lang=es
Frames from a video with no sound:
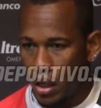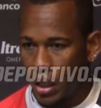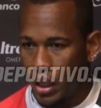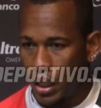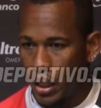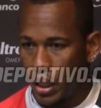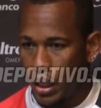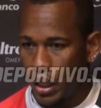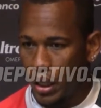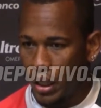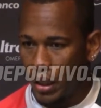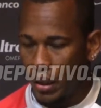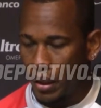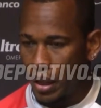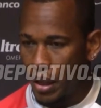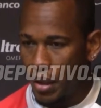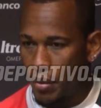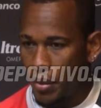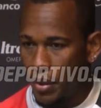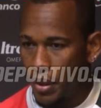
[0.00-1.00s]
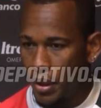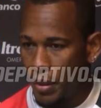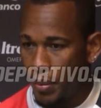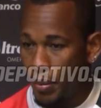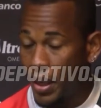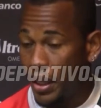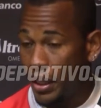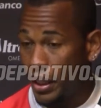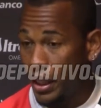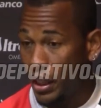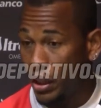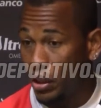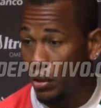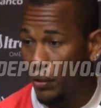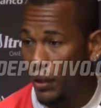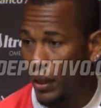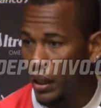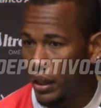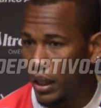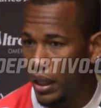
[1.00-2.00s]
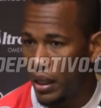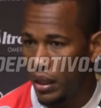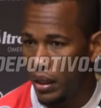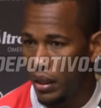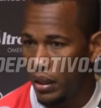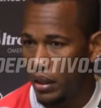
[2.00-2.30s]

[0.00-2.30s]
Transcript: eh, a mi parecer, hizo falta.